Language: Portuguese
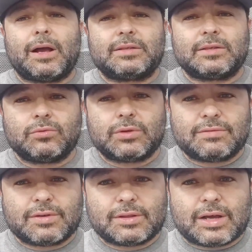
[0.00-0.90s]
A
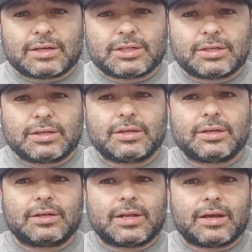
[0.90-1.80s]
segunda vantagem
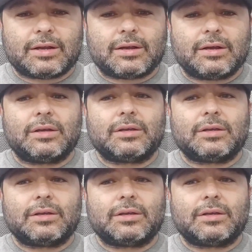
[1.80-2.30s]
dela,